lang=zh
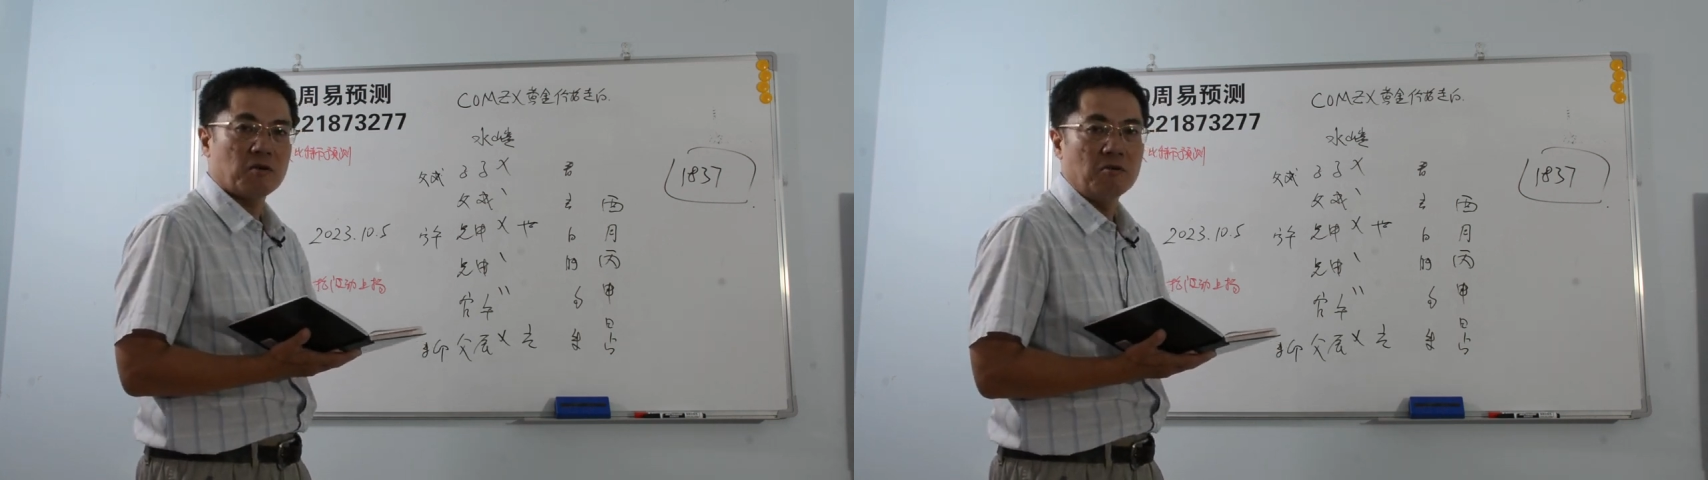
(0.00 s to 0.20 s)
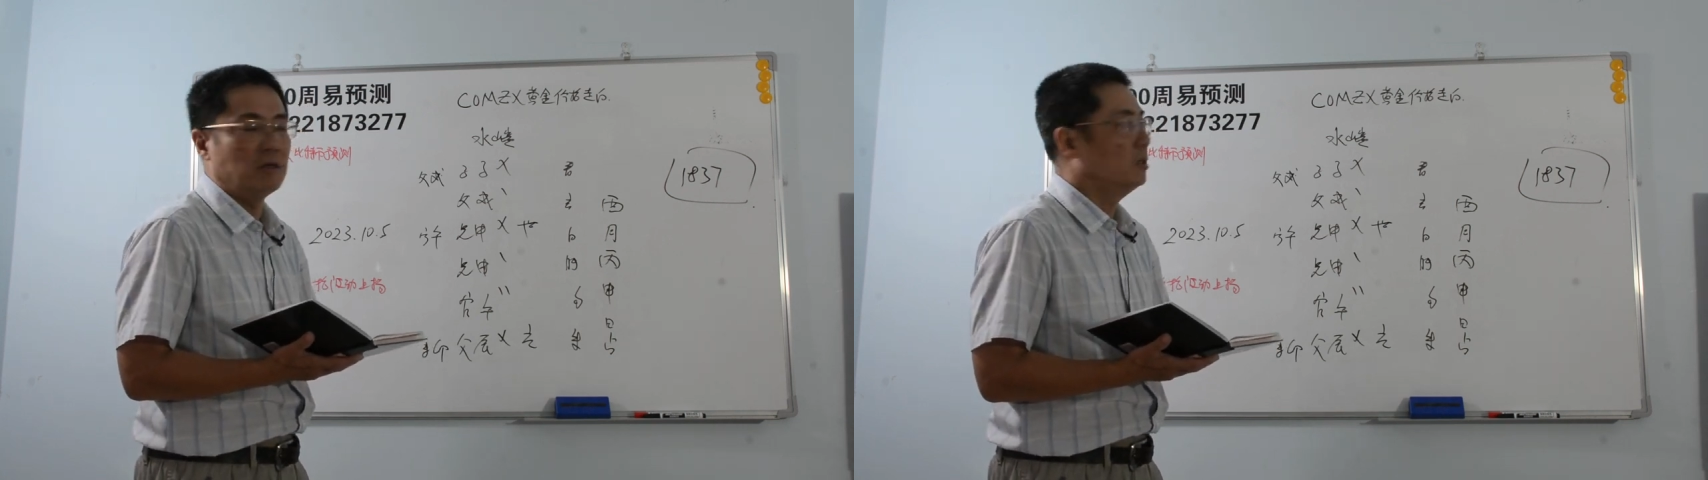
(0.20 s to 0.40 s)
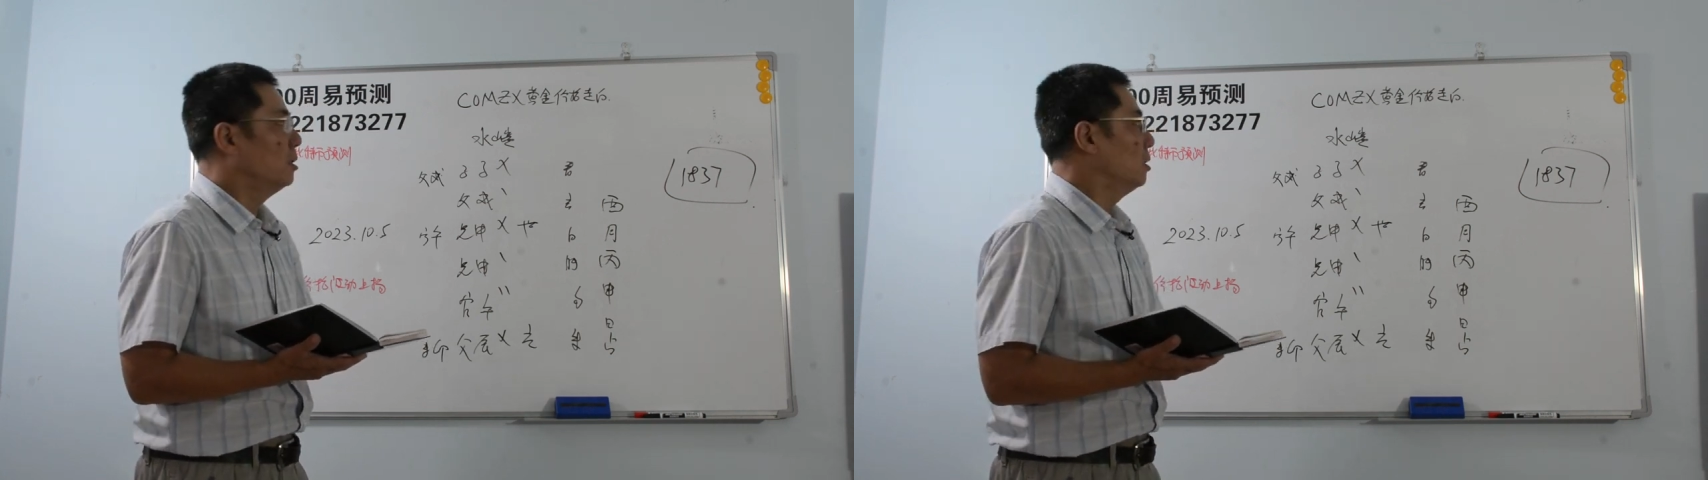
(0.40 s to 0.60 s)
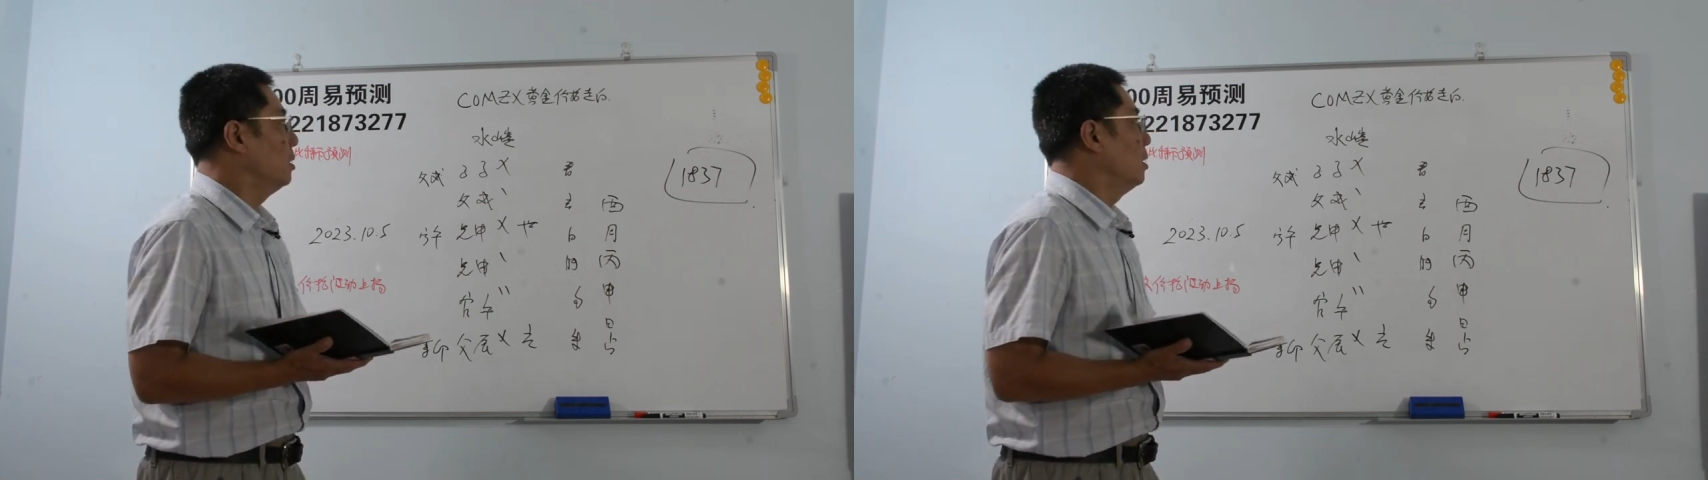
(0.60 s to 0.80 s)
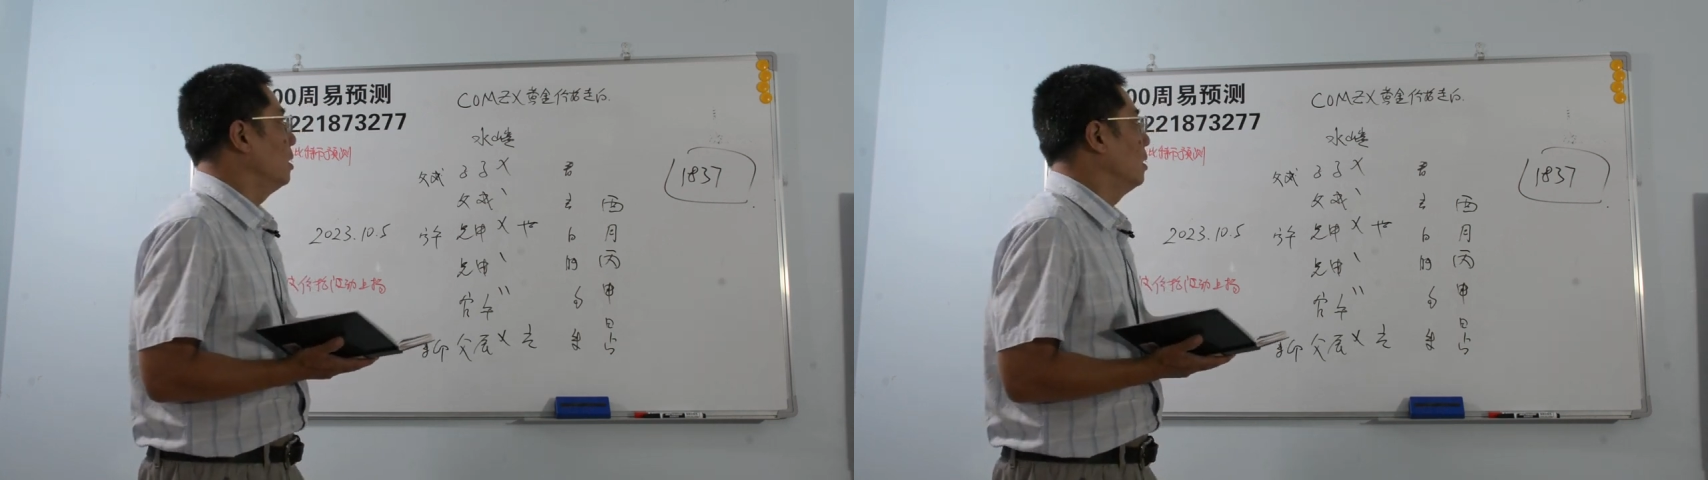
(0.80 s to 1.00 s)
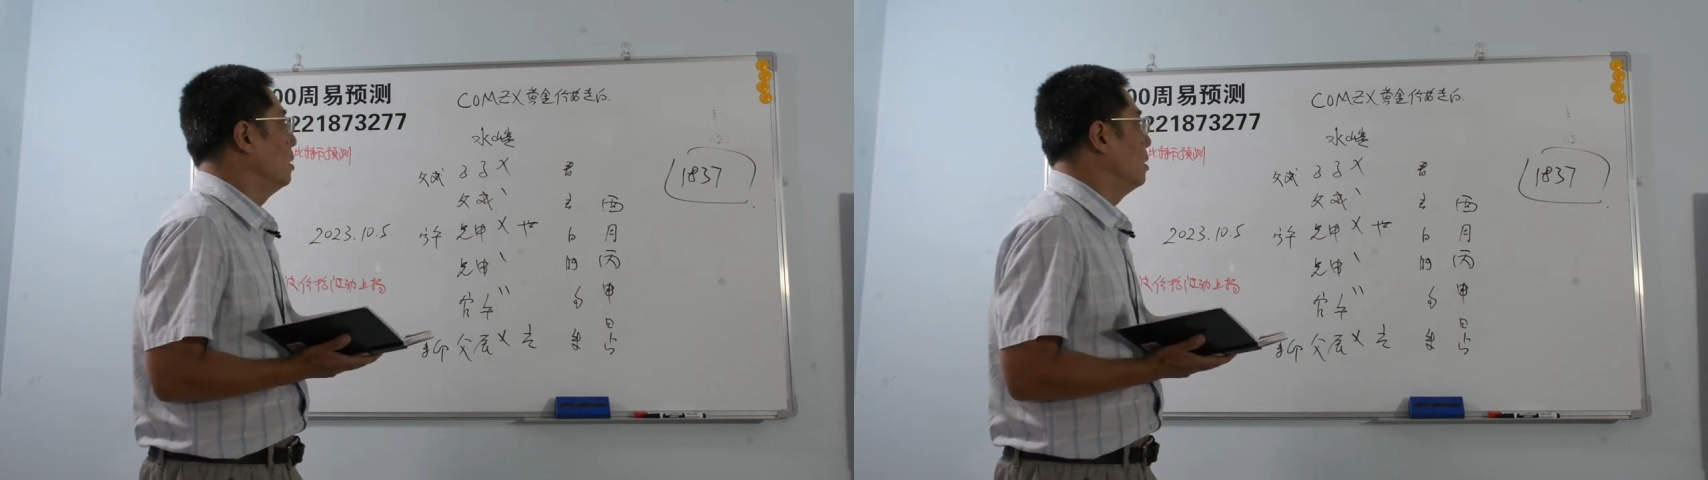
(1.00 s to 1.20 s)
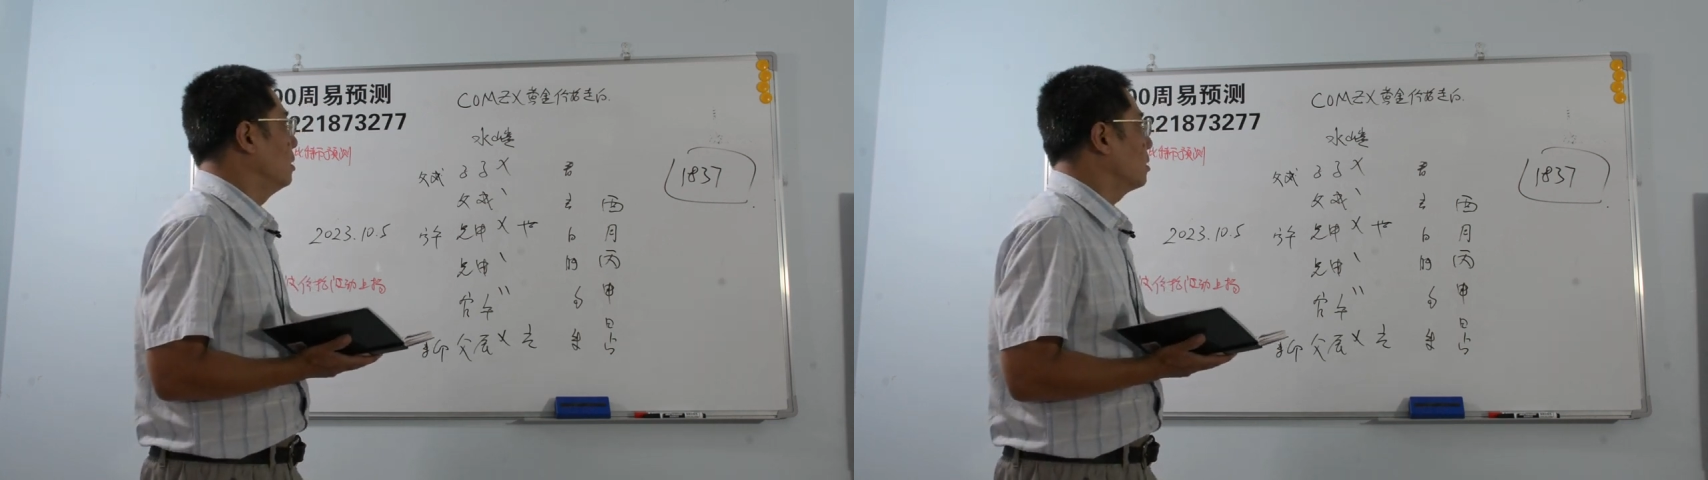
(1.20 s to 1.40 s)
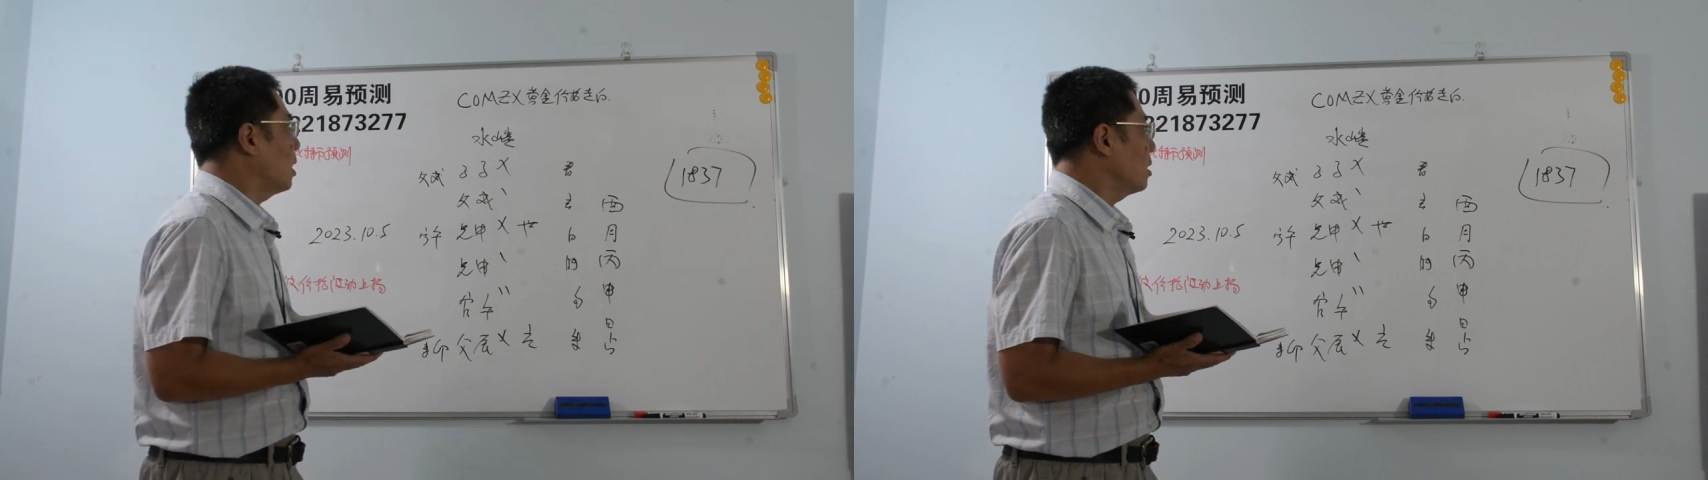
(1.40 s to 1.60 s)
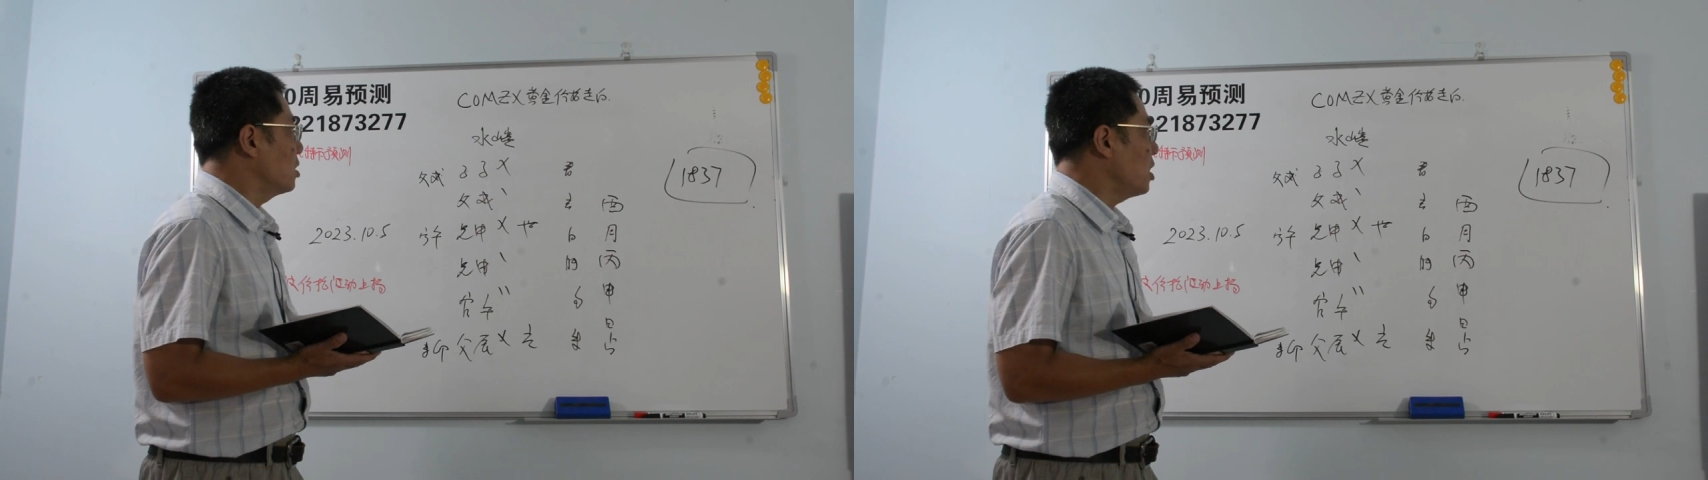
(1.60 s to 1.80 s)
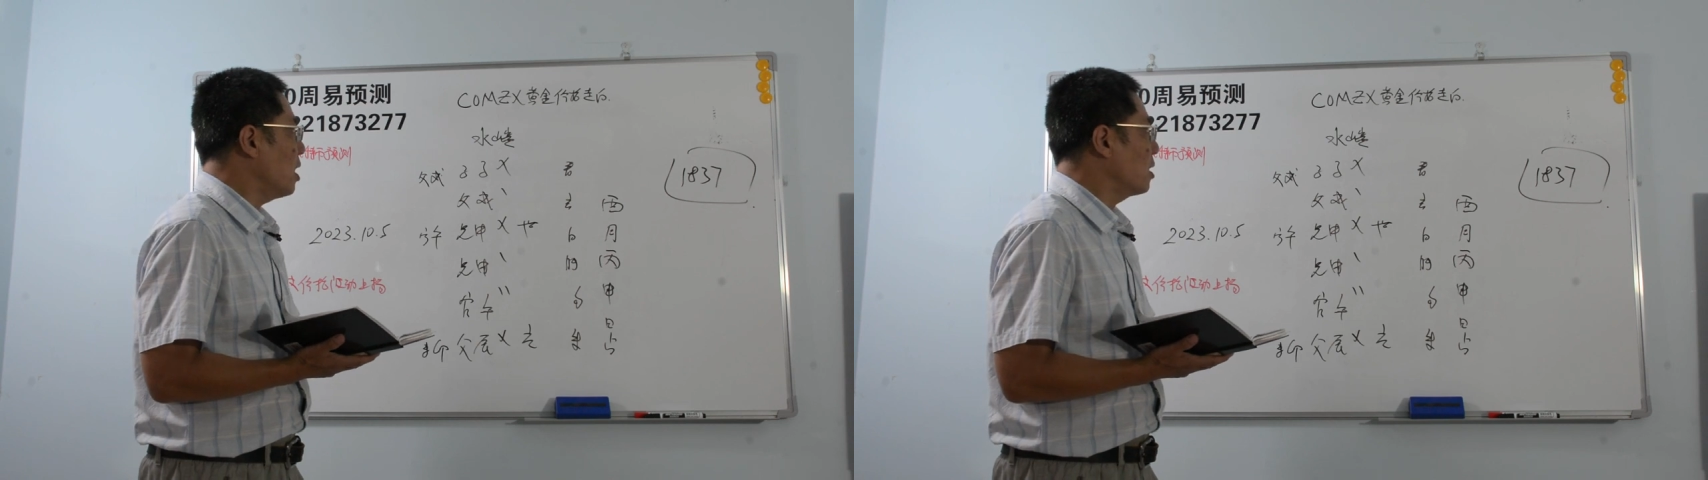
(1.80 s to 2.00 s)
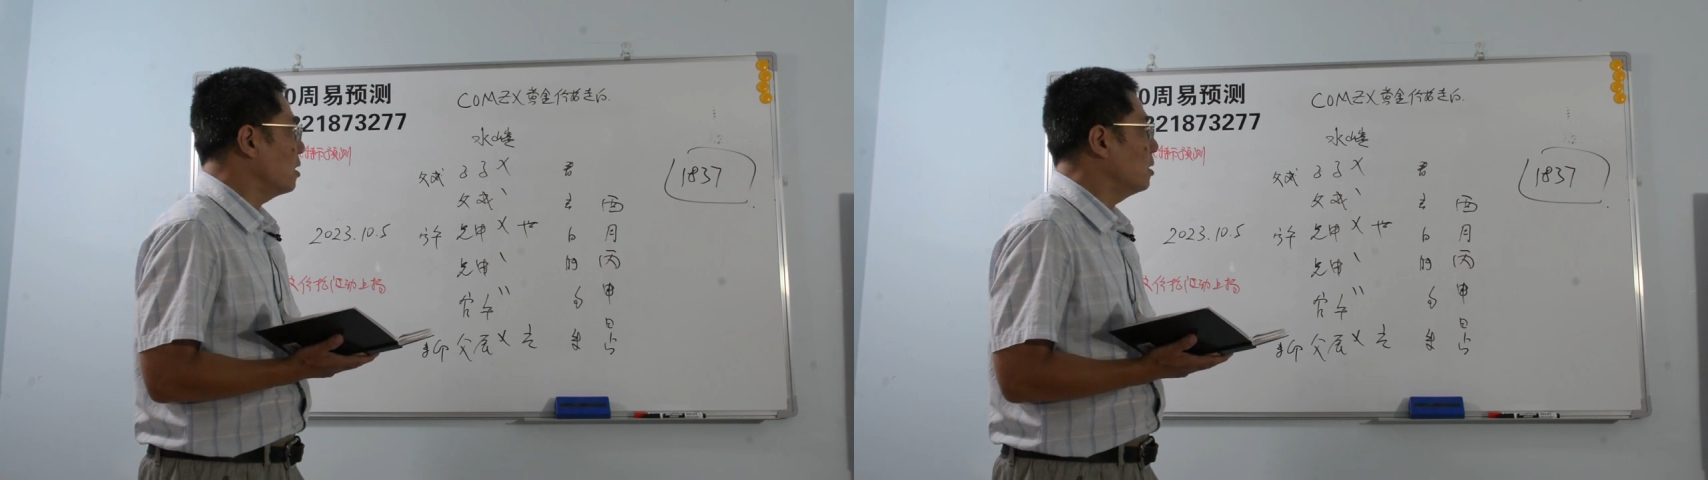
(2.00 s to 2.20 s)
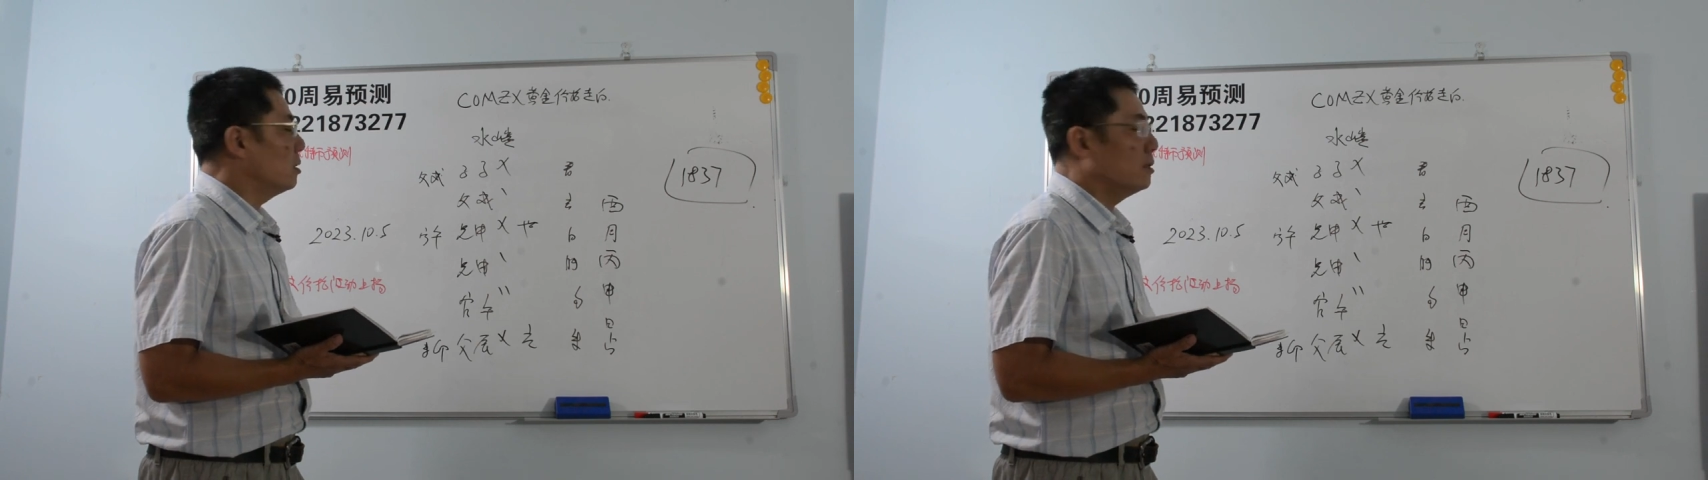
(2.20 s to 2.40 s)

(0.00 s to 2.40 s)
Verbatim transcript: 货，它的价格